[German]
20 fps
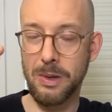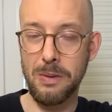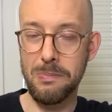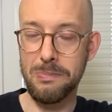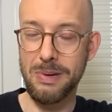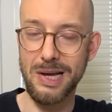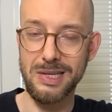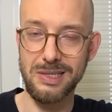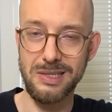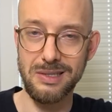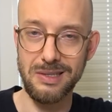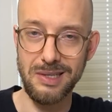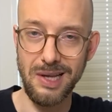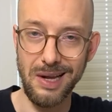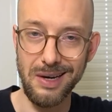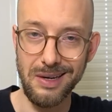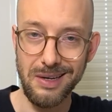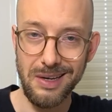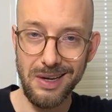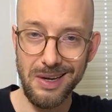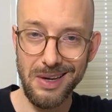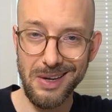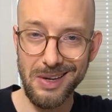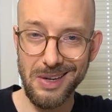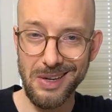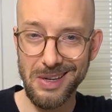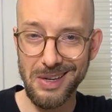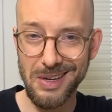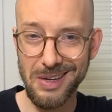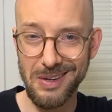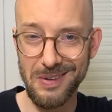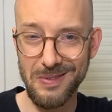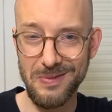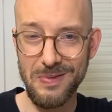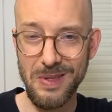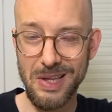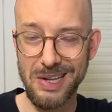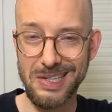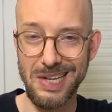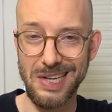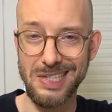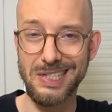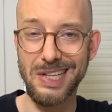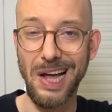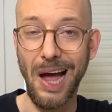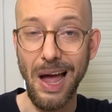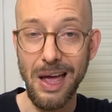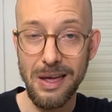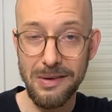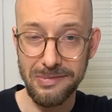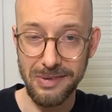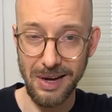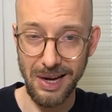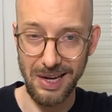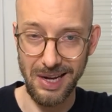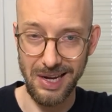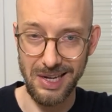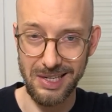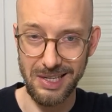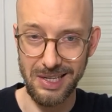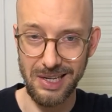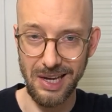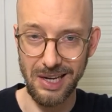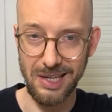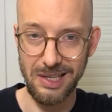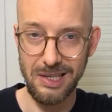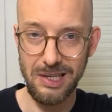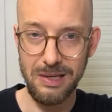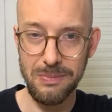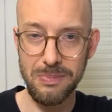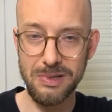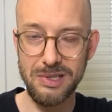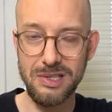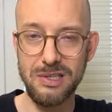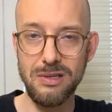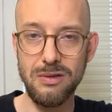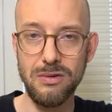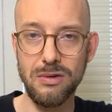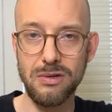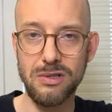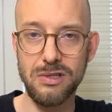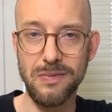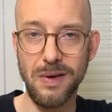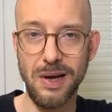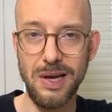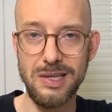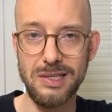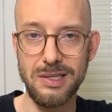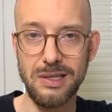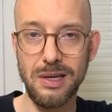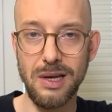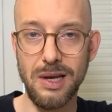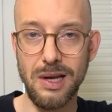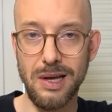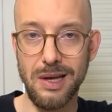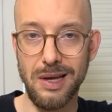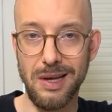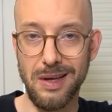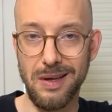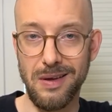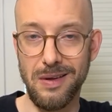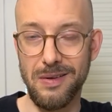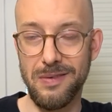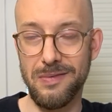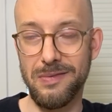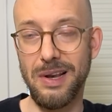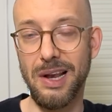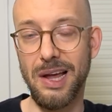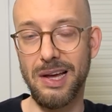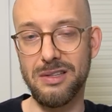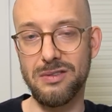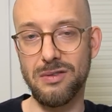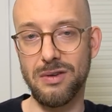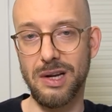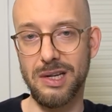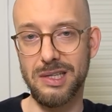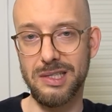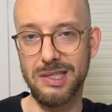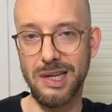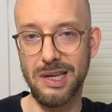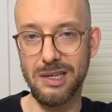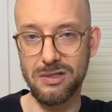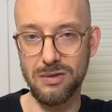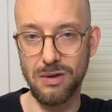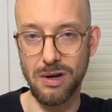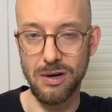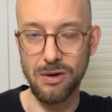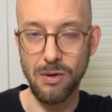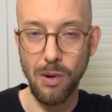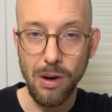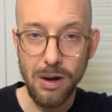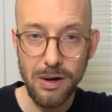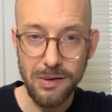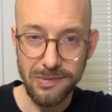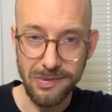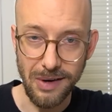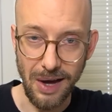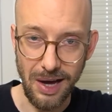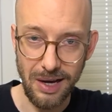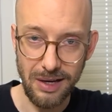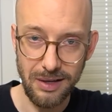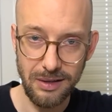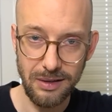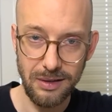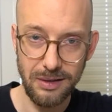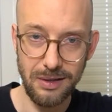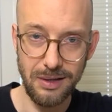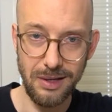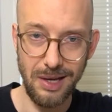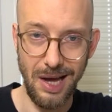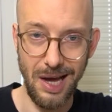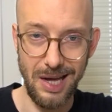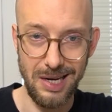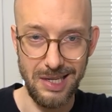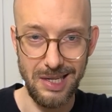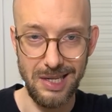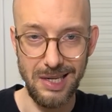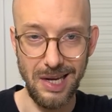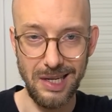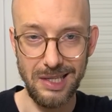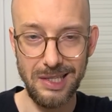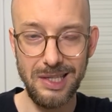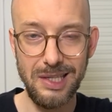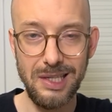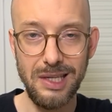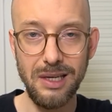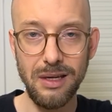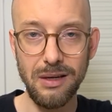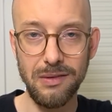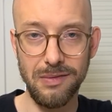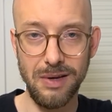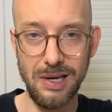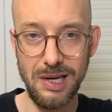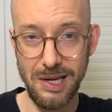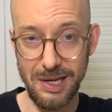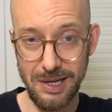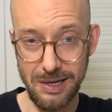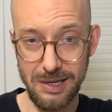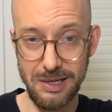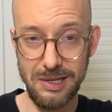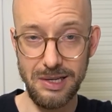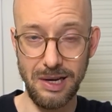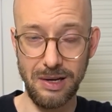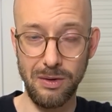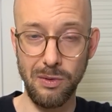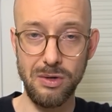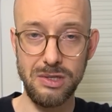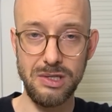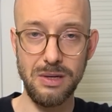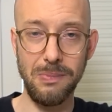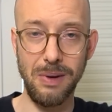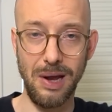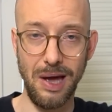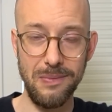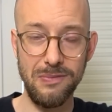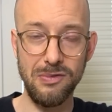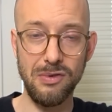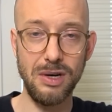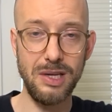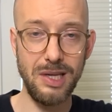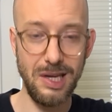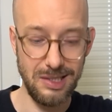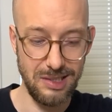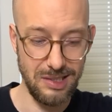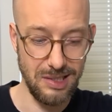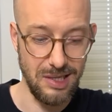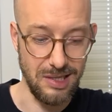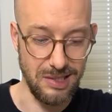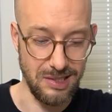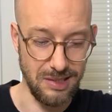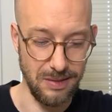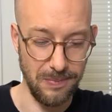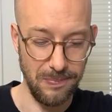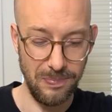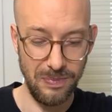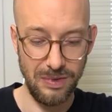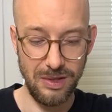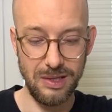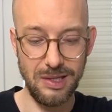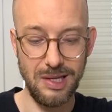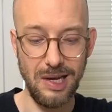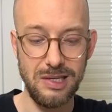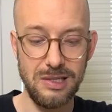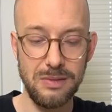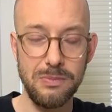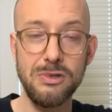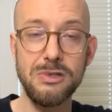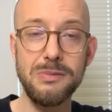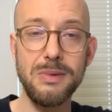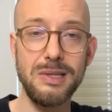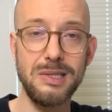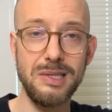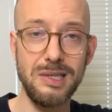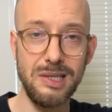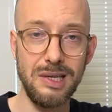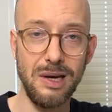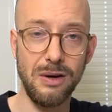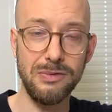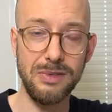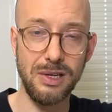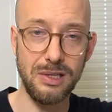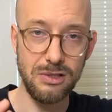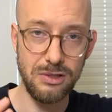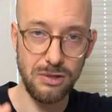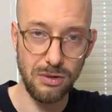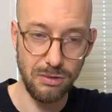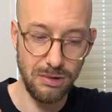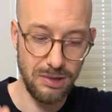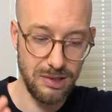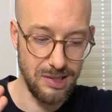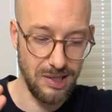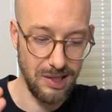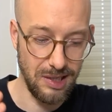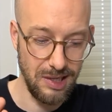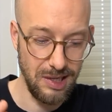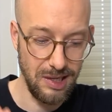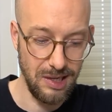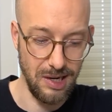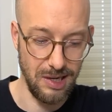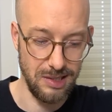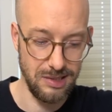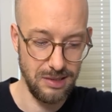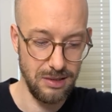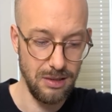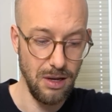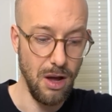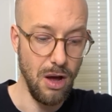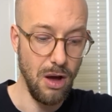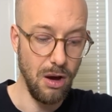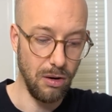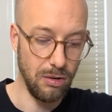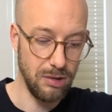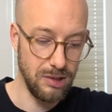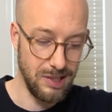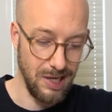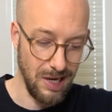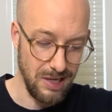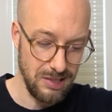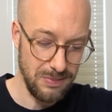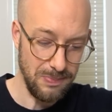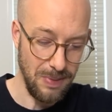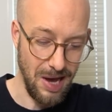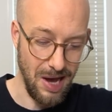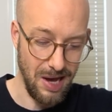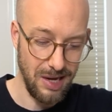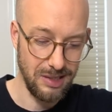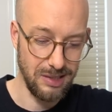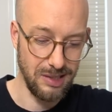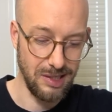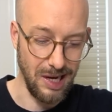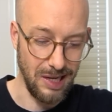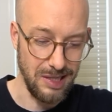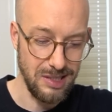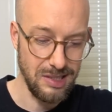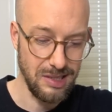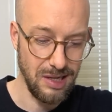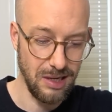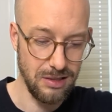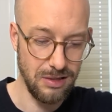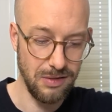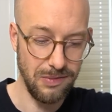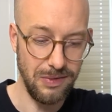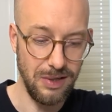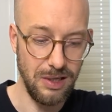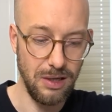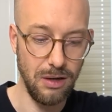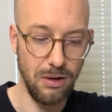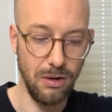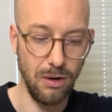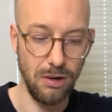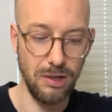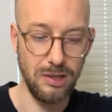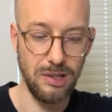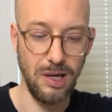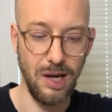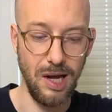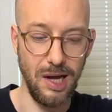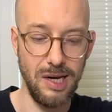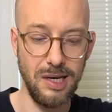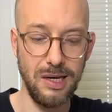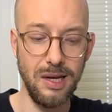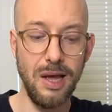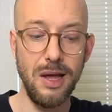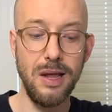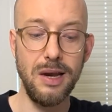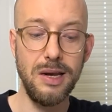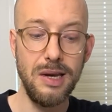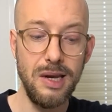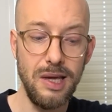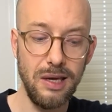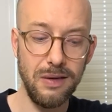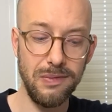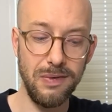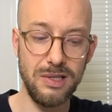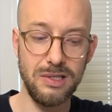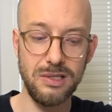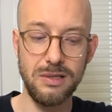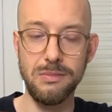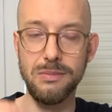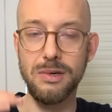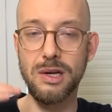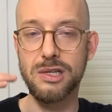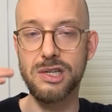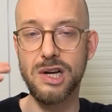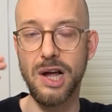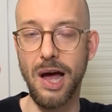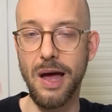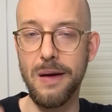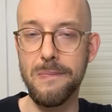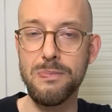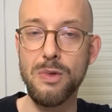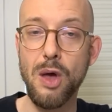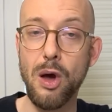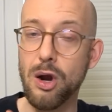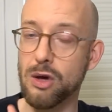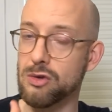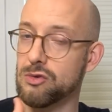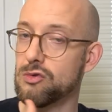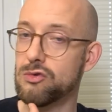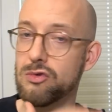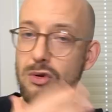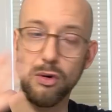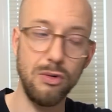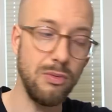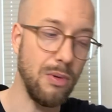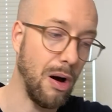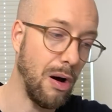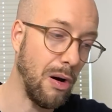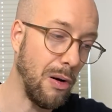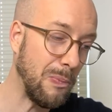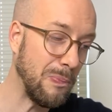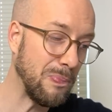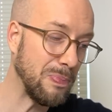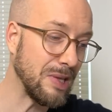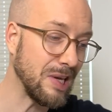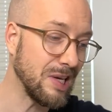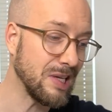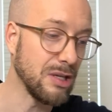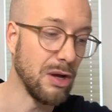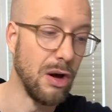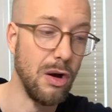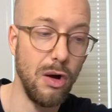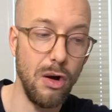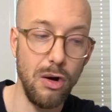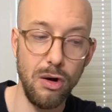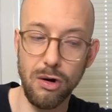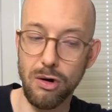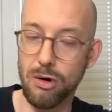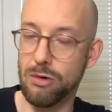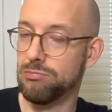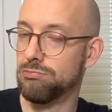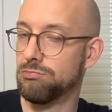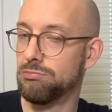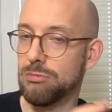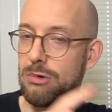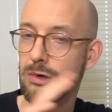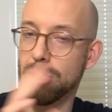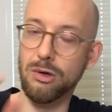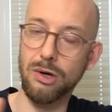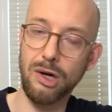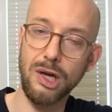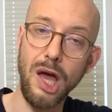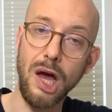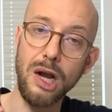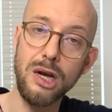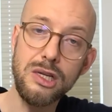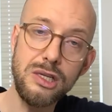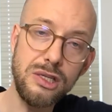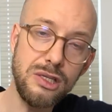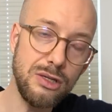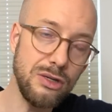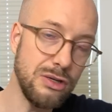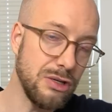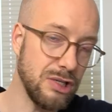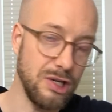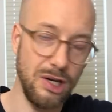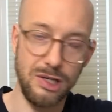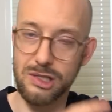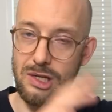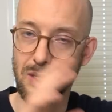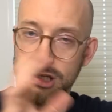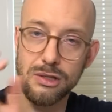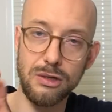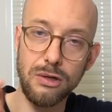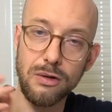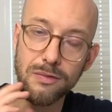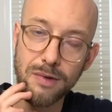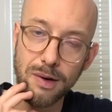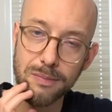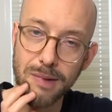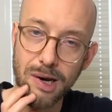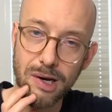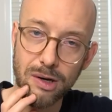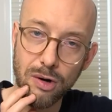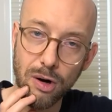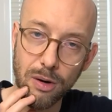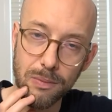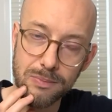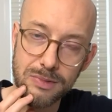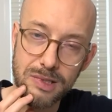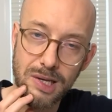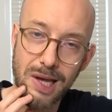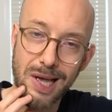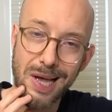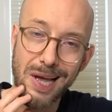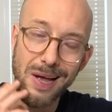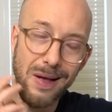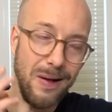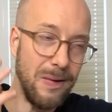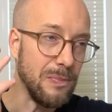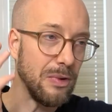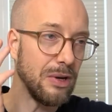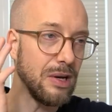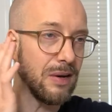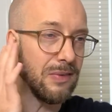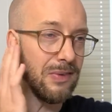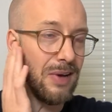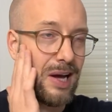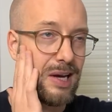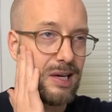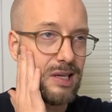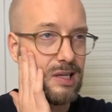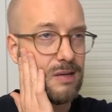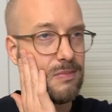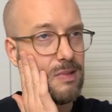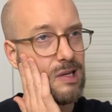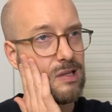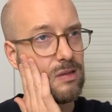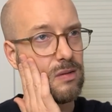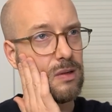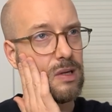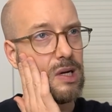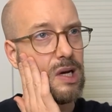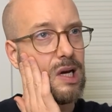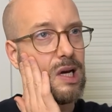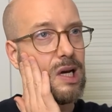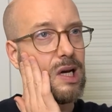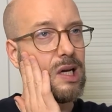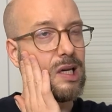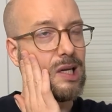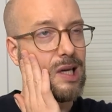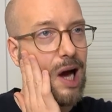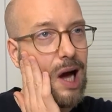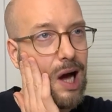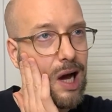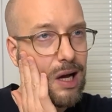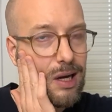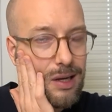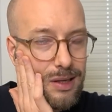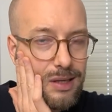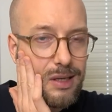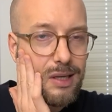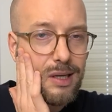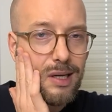passen dann äh, das Dreifache an Energie, beziehungsweise vielleicht sogar das Sechs- oder Neunfache an Energie, wenn er denn in der Größe bleibt, wo er jetzt ist. Das muss man sich auf der Zunge zergehen lassen. Und das beachten ganz, ganz viele Leute halt nicht, wenn sie mir schreiben, ne, das ist doch überhaupt nicht ähm, äh, realistisch, dass das irgendwann mal kommt. Und dann frage ich immer so, ja,